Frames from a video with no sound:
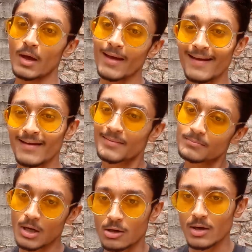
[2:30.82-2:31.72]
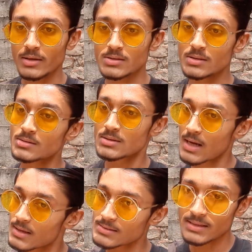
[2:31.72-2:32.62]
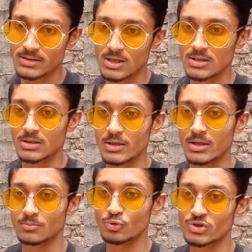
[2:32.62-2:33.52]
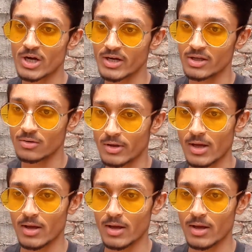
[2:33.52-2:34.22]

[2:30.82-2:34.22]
হ্যাঁ হ্যাঁ ভালো লাগছে যা স্যান্ডি সাহার সাথে গিয়ে মুজরাগিরি করে